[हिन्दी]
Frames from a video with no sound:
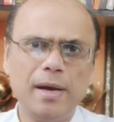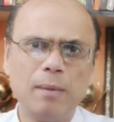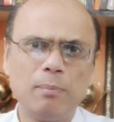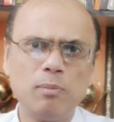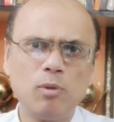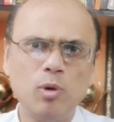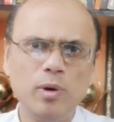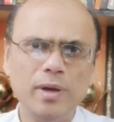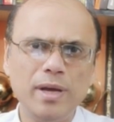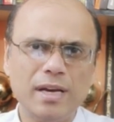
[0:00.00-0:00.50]
में
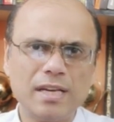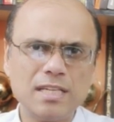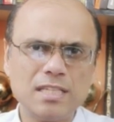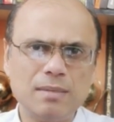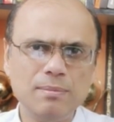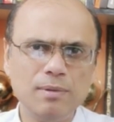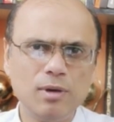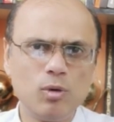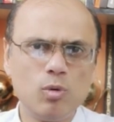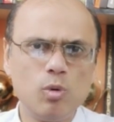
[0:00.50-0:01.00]
आपको या
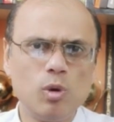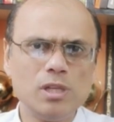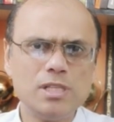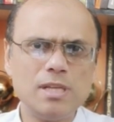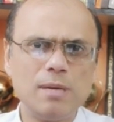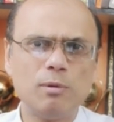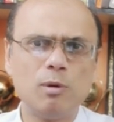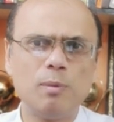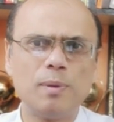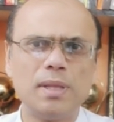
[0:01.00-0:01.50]
किसी भी
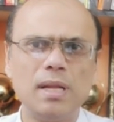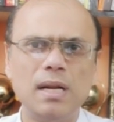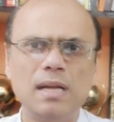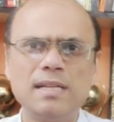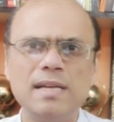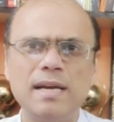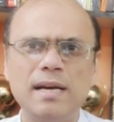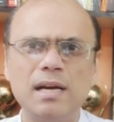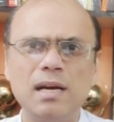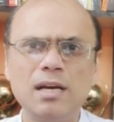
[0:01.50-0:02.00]
गूगल से आपको
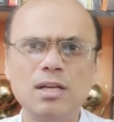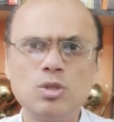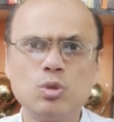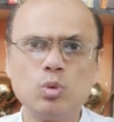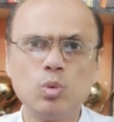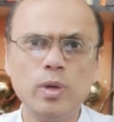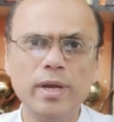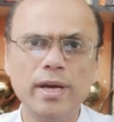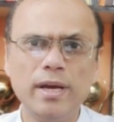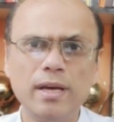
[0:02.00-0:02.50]
पता लग जाएगा
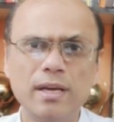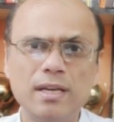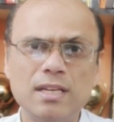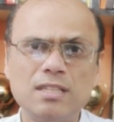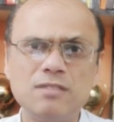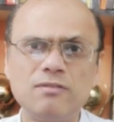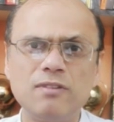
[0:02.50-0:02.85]
कि सूर्य